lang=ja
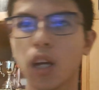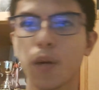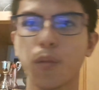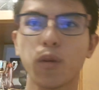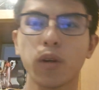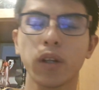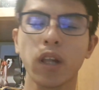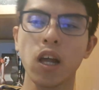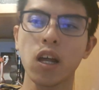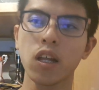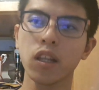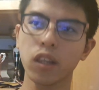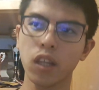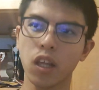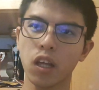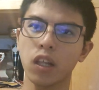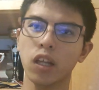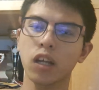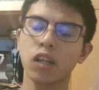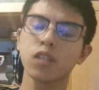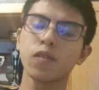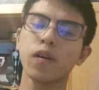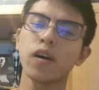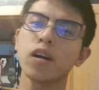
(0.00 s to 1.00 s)
でもう減点
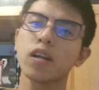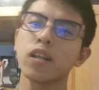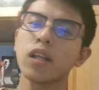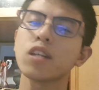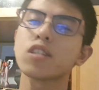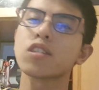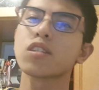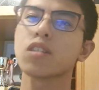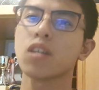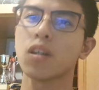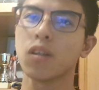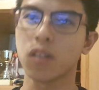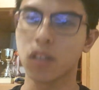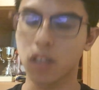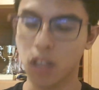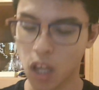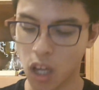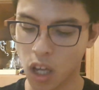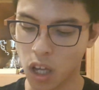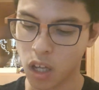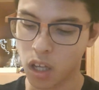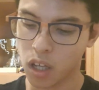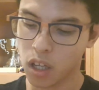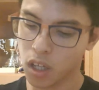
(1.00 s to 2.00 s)
になっちゃうん
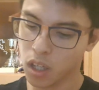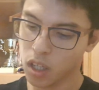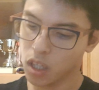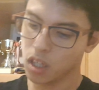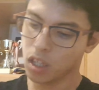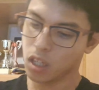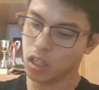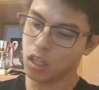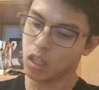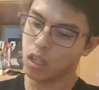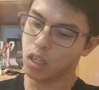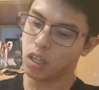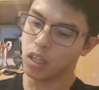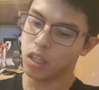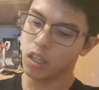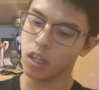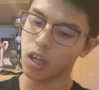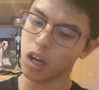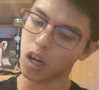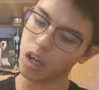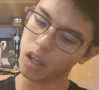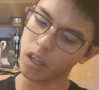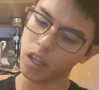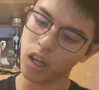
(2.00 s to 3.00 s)
で、い
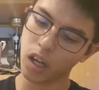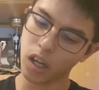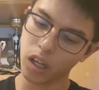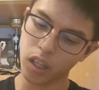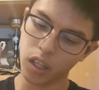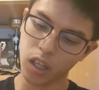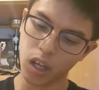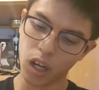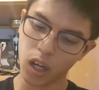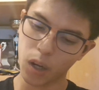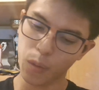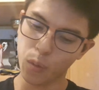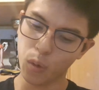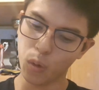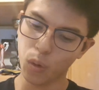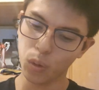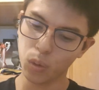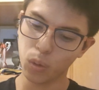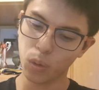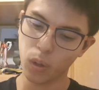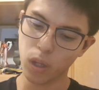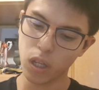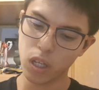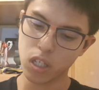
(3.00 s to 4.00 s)
やいやいや、もう
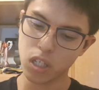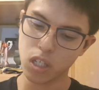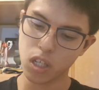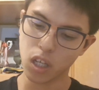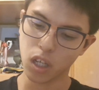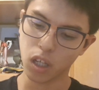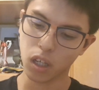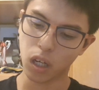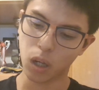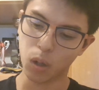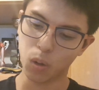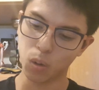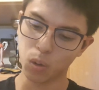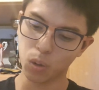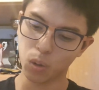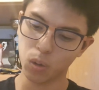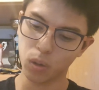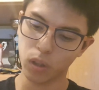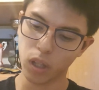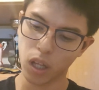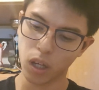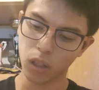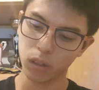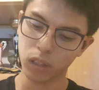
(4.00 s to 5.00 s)
オートリーシーンが本
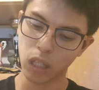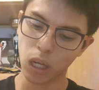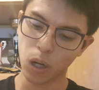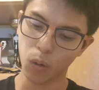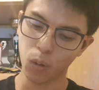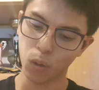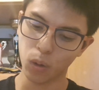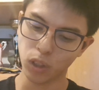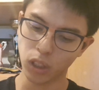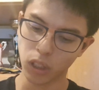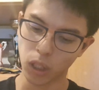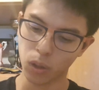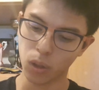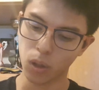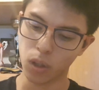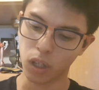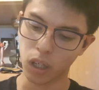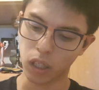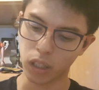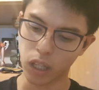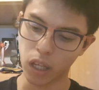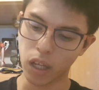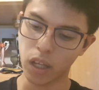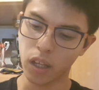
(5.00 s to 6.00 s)
当ね、蓋をしたという
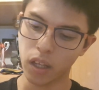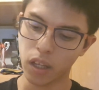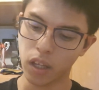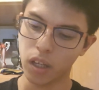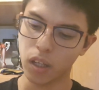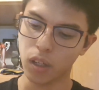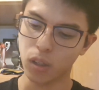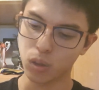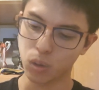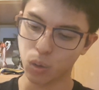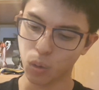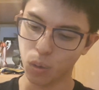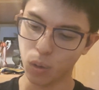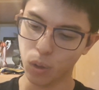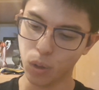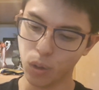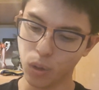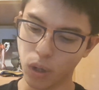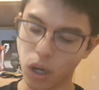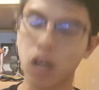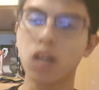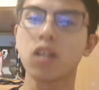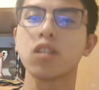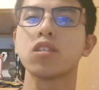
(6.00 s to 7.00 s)
かね、そうい
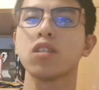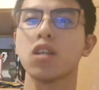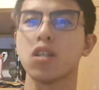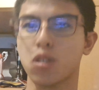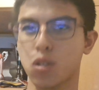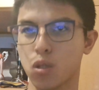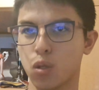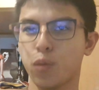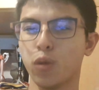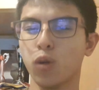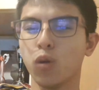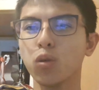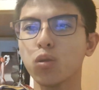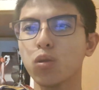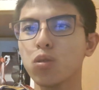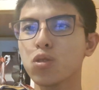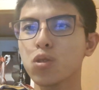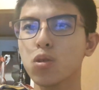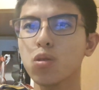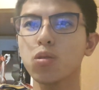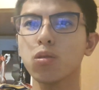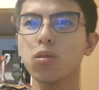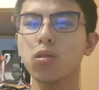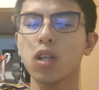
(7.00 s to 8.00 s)
う感じですよ。もうほんと
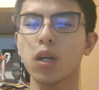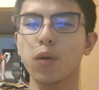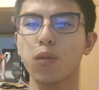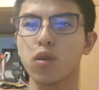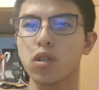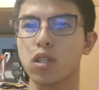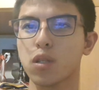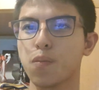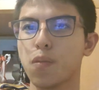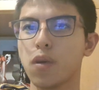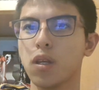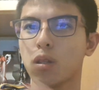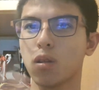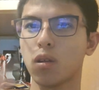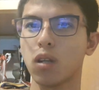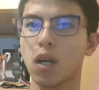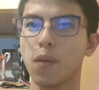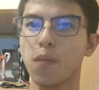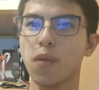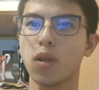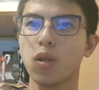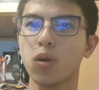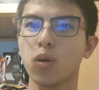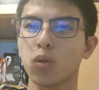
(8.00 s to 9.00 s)
ちょっとでもスピンの
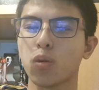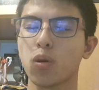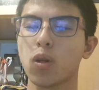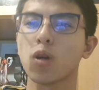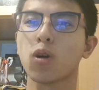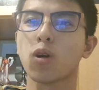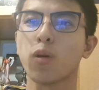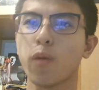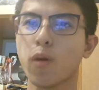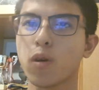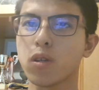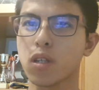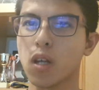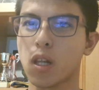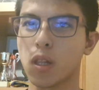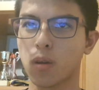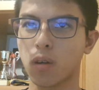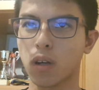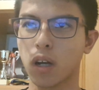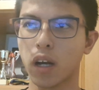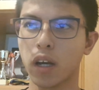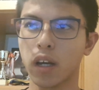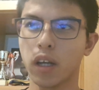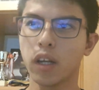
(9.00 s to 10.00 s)
レベルを取りこぼしたり
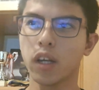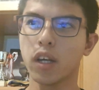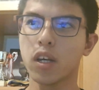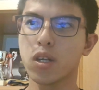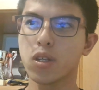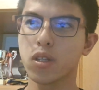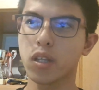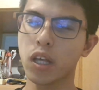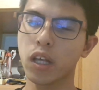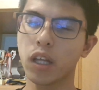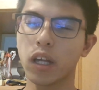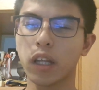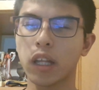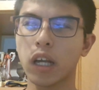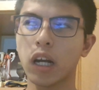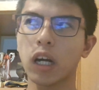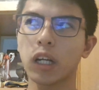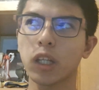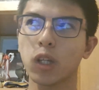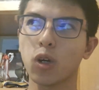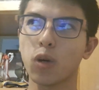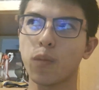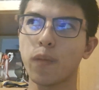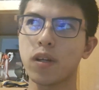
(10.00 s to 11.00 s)
とか、で出
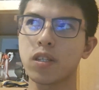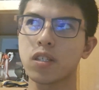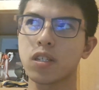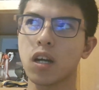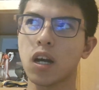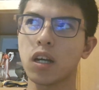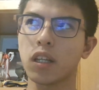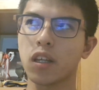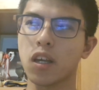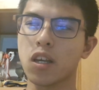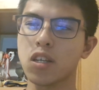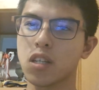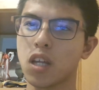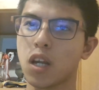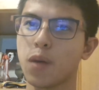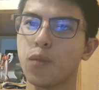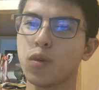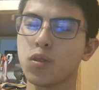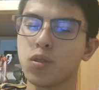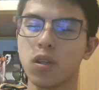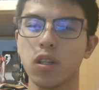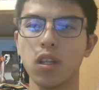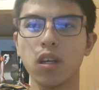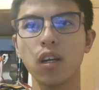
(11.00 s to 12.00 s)
方を間違えたりしたら、
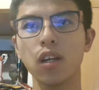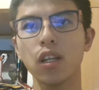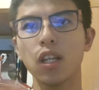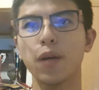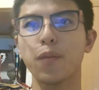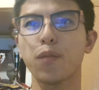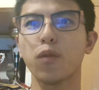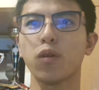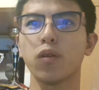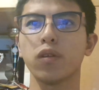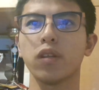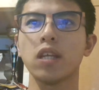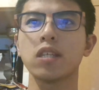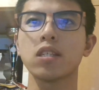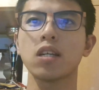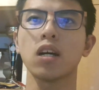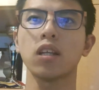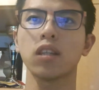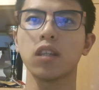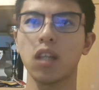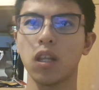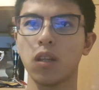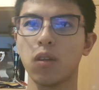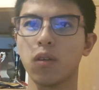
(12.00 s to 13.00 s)
もうそれだけでもう2、
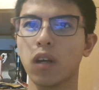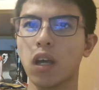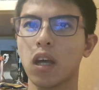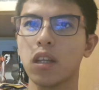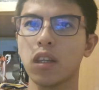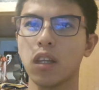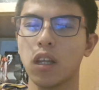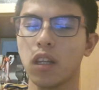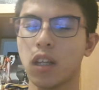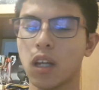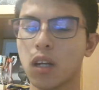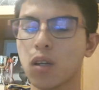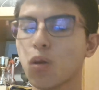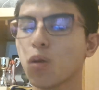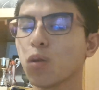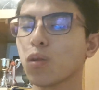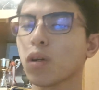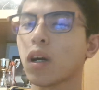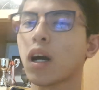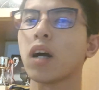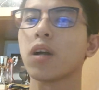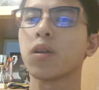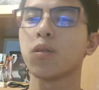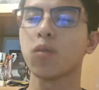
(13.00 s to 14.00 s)
3点の減点になるこ
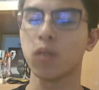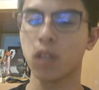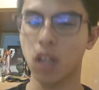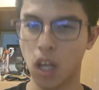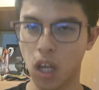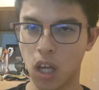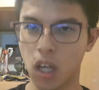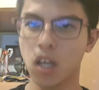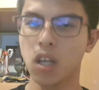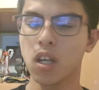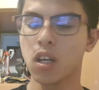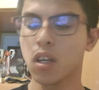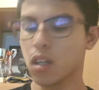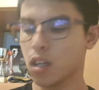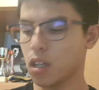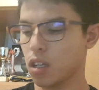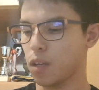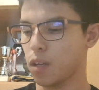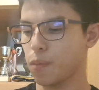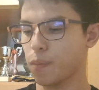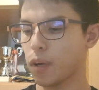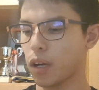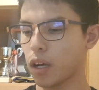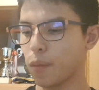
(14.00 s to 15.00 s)
とがあるので、
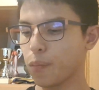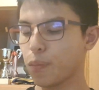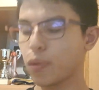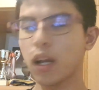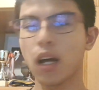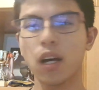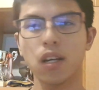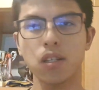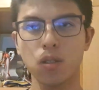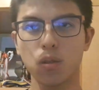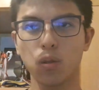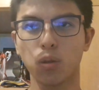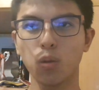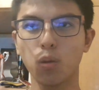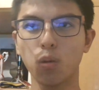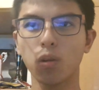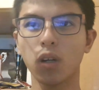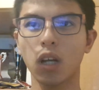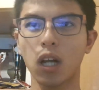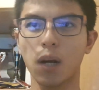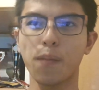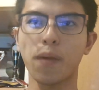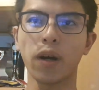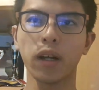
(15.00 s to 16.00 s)
まあ、プラスのとこ
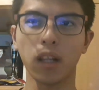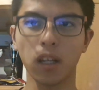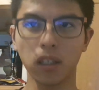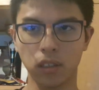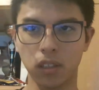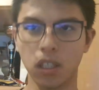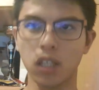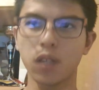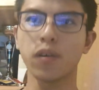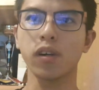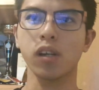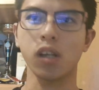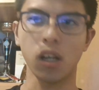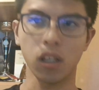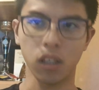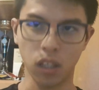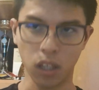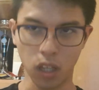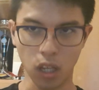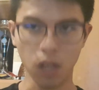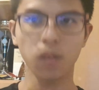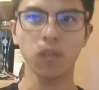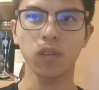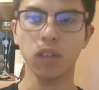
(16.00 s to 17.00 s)
ろがマイナスになるわけなんで
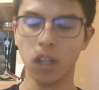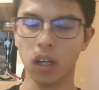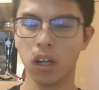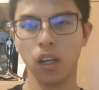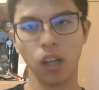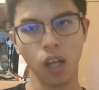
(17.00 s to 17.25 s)
ね、なん